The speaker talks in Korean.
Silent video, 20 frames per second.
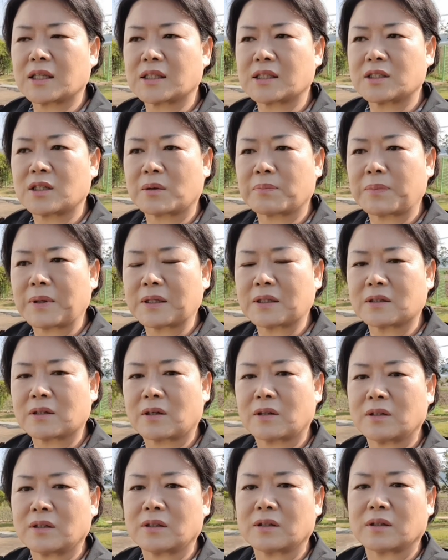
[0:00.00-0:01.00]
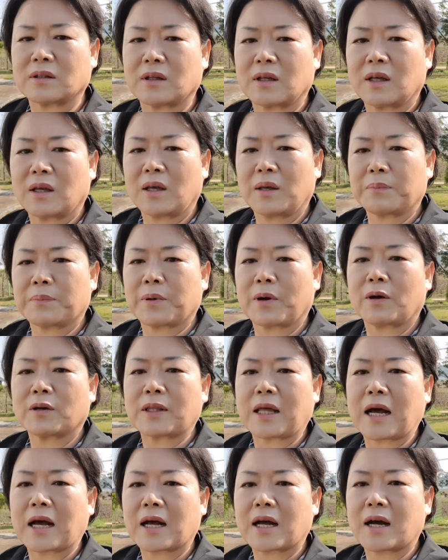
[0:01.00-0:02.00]
지적받은 거는 벼
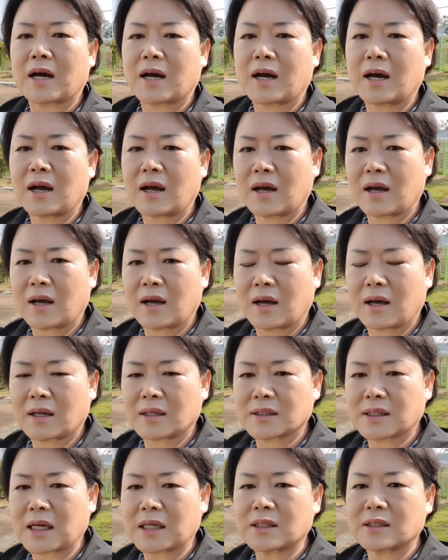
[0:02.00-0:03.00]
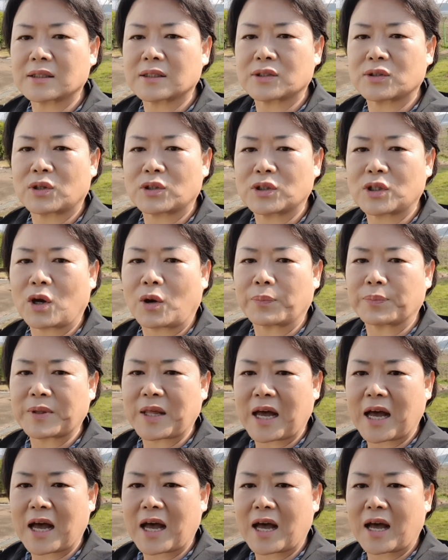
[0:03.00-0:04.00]
단가가 차등 지원이
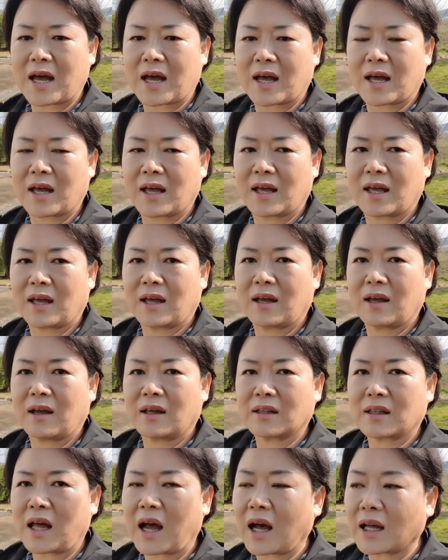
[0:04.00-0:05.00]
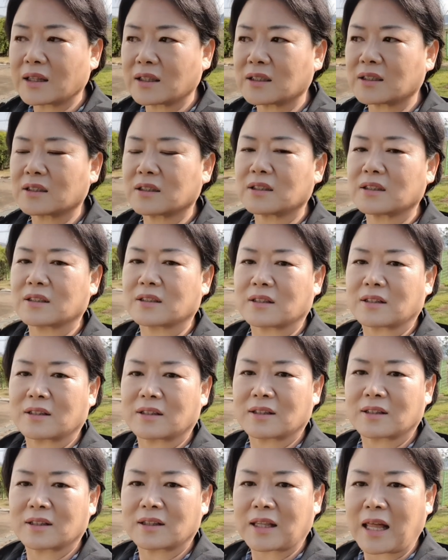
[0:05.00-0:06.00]
없다. 다 특등,
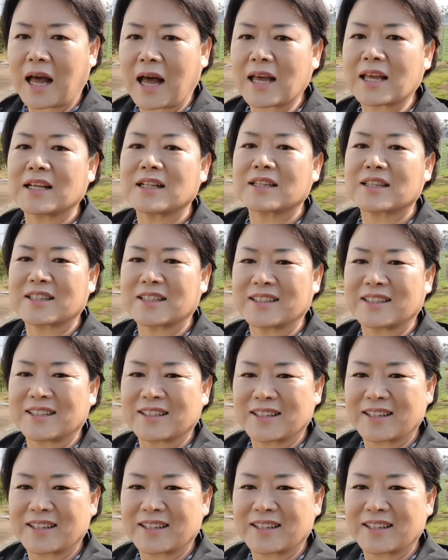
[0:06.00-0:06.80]
다 1등.